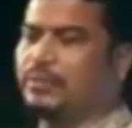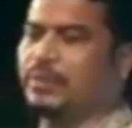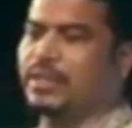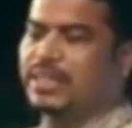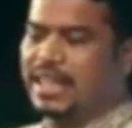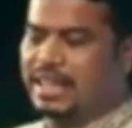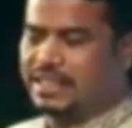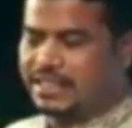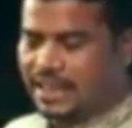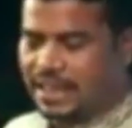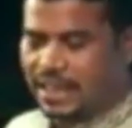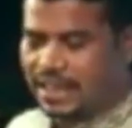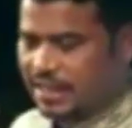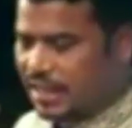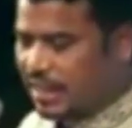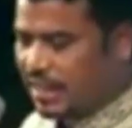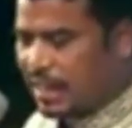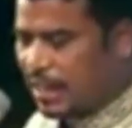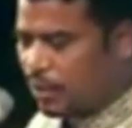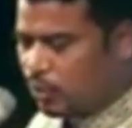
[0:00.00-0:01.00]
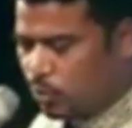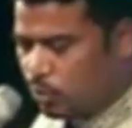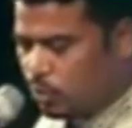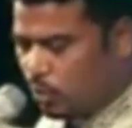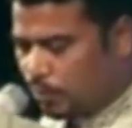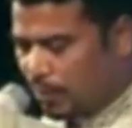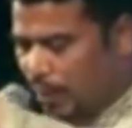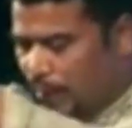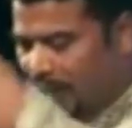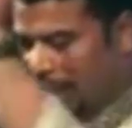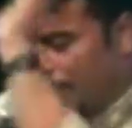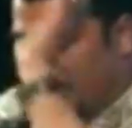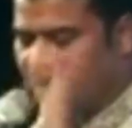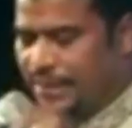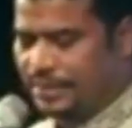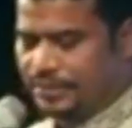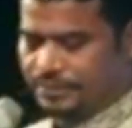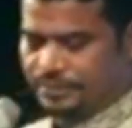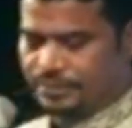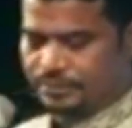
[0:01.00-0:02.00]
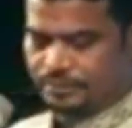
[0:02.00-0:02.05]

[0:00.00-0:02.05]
দিবে দাজ্জাল আসার আর সুযোগ পাবে না